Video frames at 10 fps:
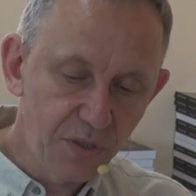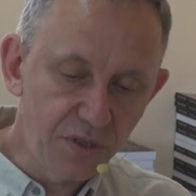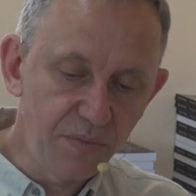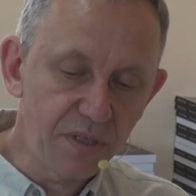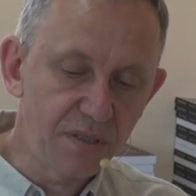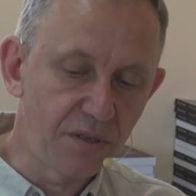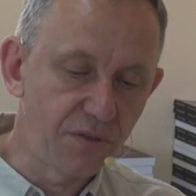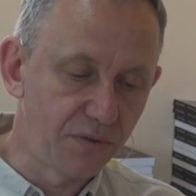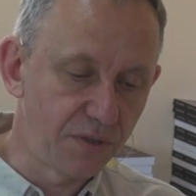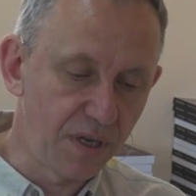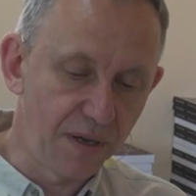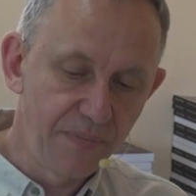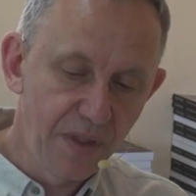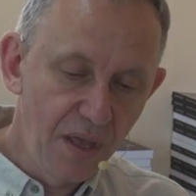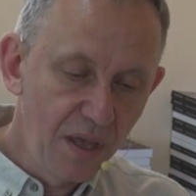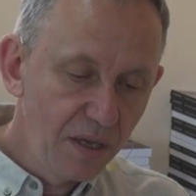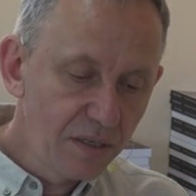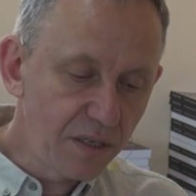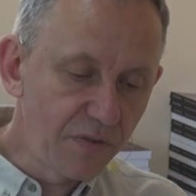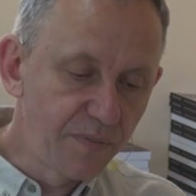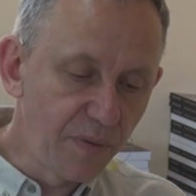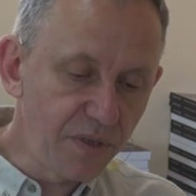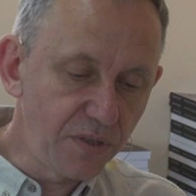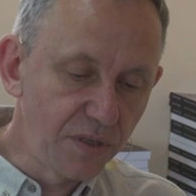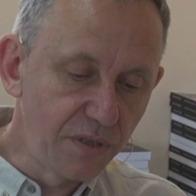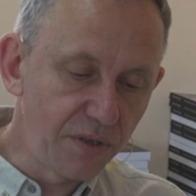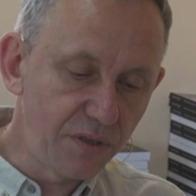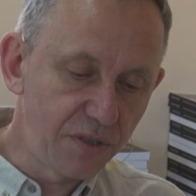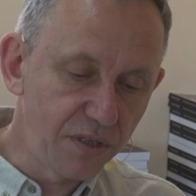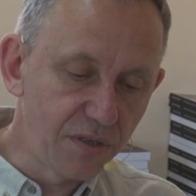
czym jest ta książka. Chcę wspomnieć tylko jeszcze,